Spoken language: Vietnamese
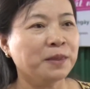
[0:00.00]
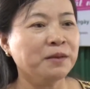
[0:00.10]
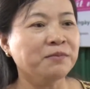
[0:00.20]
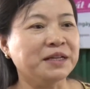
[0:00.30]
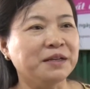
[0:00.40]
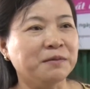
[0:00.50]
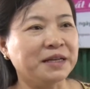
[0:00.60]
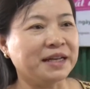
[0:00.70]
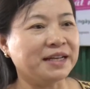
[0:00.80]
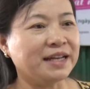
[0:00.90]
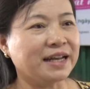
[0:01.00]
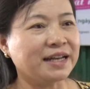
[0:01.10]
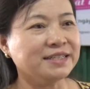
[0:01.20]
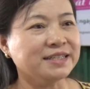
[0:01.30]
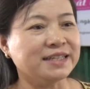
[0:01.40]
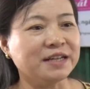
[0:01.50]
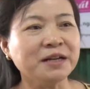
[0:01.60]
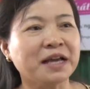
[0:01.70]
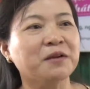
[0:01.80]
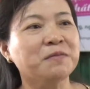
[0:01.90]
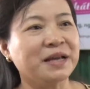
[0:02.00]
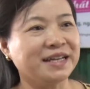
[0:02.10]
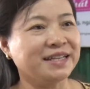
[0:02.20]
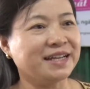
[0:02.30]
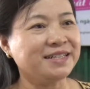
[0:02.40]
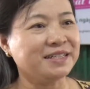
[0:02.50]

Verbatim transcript: Nhưng vì điều kiện nên là các chị đến ngày hôm nay thì các